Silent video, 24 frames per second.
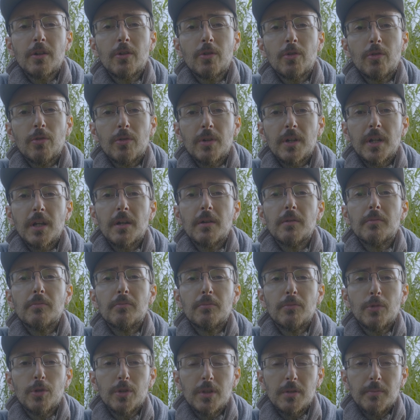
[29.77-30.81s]
con
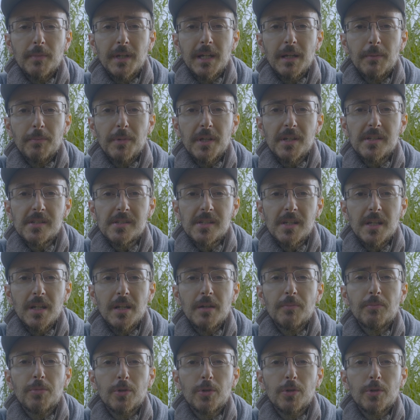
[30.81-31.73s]
molti megapixel